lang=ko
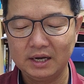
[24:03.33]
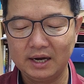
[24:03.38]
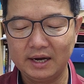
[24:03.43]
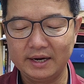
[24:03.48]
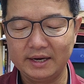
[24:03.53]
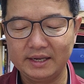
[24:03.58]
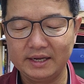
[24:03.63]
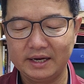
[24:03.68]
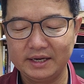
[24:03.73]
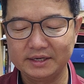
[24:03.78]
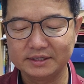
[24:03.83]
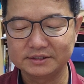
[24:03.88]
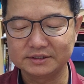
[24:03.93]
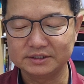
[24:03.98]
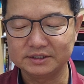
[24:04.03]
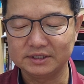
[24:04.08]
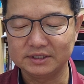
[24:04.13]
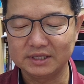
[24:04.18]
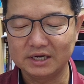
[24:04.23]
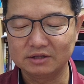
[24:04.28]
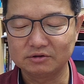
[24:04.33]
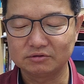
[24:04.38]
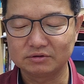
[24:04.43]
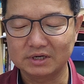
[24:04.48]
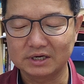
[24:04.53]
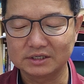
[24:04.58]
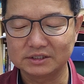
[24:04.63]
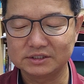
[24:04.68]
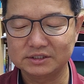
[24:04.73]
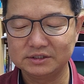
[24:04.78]
아니하였으니 나도
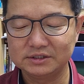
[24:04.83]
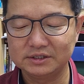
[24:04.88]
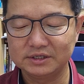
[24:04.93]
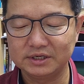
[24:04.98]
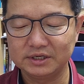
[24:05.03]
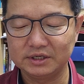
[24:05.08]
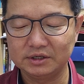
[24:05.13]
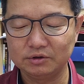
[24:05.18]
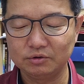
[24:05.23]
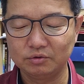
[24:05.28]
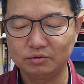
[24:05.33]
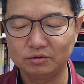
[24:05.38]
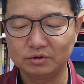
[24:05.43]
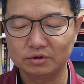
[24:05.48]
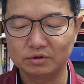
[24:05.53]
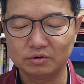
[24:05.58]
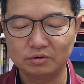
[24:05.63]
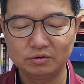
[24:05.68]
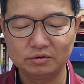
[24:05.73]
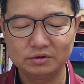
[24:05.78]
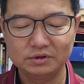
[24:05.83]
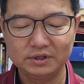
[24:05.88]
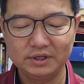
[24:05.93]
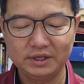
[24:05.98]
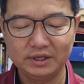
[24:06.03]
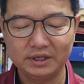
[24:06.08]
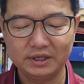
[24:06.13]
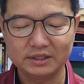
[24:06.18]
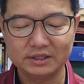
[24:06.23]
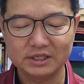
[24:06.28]
당신들의 이론으로
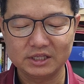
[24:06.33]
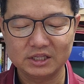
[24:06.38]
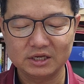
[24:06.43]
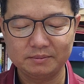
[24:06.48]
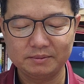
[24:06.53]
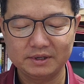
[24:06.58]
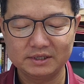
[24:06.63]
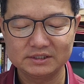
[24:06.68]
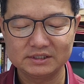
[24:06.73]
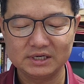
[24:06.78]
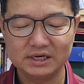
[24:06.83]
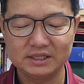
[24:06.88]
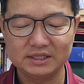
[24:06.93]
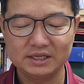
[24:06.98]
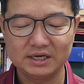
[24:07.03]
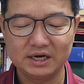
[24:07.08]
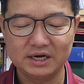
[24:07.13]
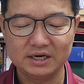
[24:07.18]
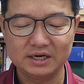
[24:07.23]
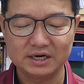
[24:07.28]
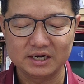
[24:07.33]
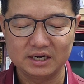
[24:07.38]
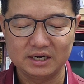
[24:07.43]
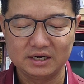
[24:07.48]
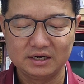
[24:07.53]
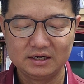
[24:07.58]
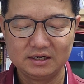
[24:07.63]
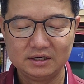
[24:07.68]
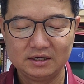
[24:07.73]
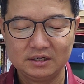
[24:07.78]
그에게 대답하지 아니하리라.